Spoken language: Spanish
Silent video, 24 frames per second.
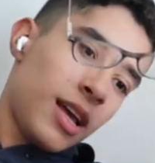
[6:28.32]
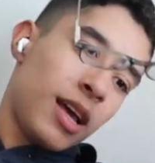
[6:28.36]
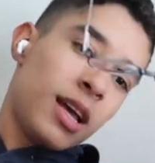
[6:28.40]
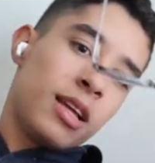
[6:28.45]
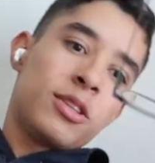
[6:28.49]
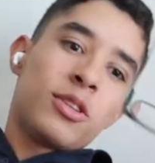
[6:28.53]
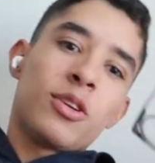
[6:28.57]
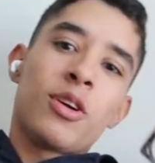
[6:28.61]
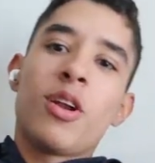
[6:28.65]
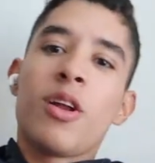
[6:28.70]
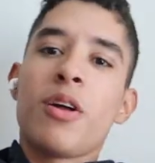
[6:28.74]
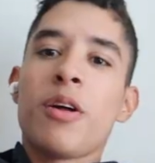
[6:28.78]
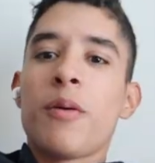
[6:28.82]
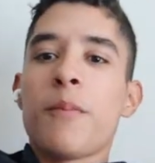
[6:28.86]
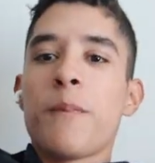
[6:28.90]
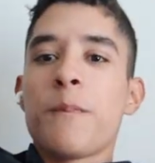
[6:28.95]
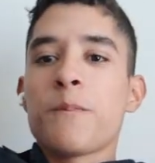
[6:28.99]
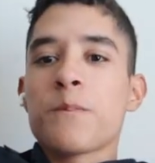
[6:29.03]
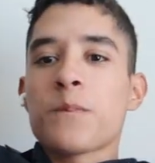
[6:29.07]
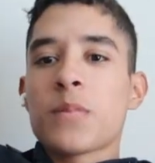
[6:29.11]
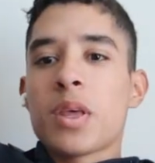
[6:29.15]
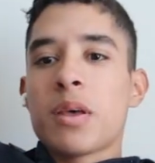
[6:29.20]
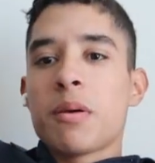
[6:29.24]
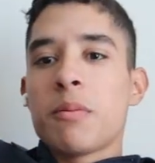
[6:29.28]
esto,
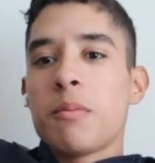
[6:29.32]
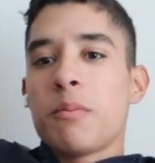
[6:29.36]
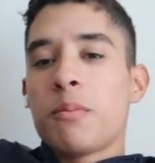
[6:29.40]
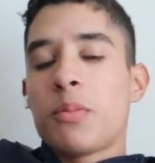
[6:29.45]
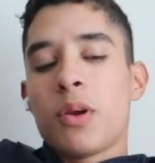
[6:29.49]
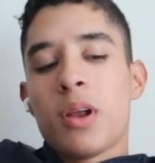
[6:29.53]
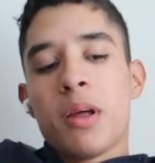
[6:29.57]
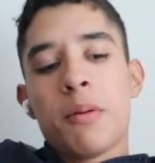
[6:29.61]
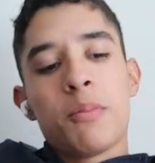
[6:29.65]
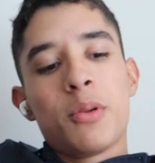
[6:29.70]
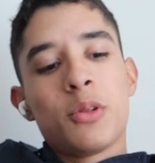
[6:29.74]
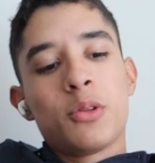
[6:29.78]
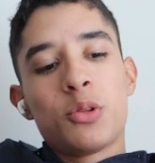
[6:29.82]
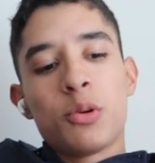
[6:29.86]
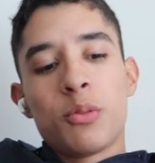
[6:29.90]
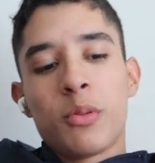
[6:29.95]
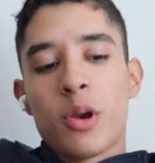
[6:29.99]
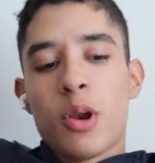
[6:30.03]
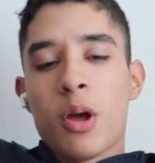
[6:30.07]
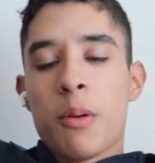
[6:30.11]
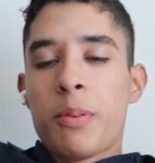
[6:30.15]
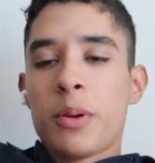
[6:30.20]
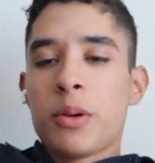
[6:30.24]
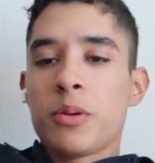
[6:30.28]
por ejemplo, tú
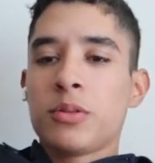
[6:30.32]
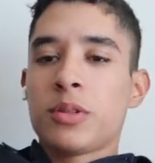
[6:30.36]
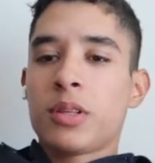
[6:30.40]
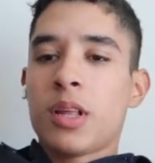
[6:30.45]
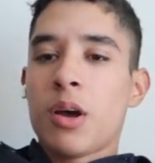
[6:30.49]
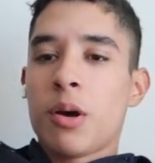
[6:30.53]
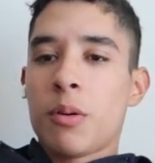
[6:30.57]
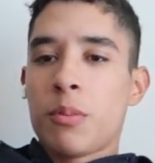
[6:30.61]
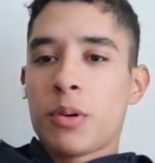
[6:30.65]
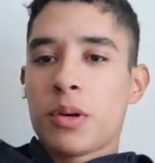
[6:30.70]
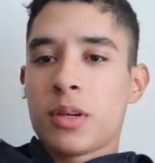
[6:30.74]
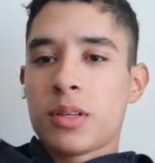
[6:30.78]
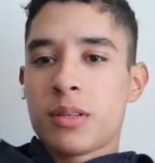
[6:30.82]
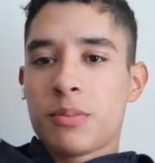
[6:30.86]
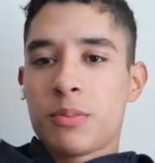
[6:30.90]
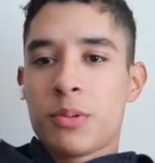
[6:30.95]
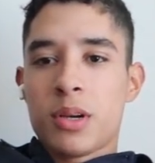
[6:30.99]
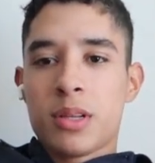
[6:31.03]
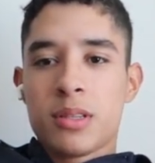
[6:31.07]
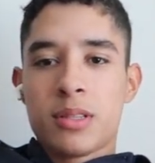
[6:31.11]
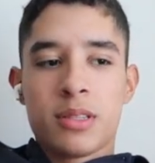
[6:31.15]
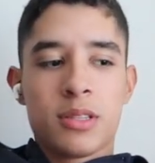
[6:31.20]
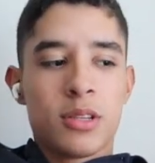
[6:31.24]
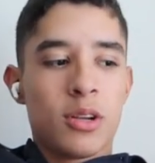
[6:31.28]
me lo has preguntado, por,
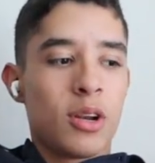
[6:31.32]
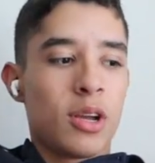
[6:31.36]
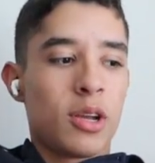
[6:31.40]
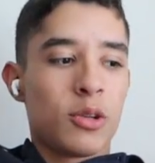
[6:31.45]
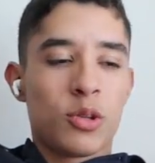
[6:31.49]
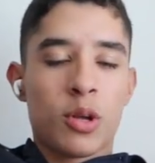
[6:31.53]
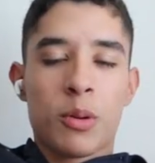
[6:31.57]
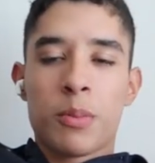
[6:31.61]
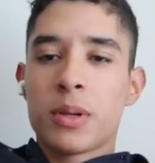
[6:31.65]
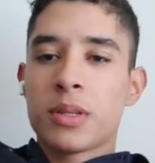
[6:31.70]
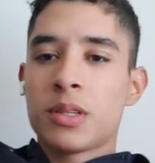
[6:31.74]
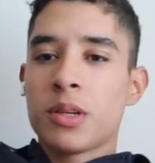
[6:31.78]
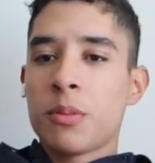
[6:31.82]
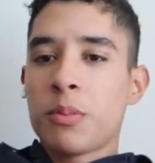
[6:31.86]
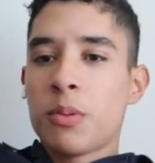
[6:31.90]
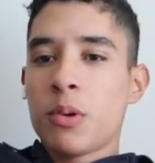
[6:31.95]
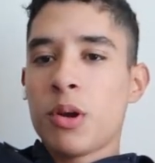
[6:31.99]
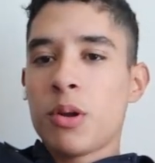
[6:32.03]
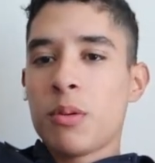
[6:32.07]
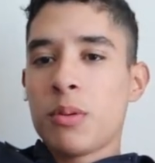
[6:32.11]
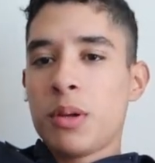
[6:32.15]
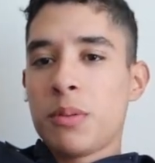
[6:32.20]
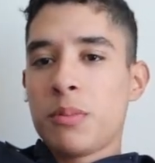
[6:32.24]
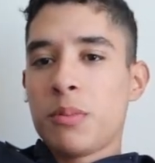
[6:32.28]
por así decirlo, que tú has pasado
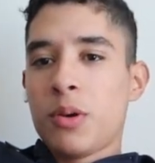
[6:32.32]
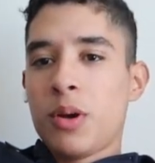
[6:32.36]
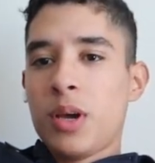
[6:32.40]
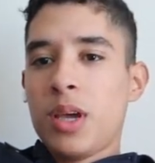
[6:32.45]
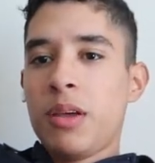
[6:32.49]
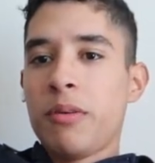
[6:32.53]
por lo mismo.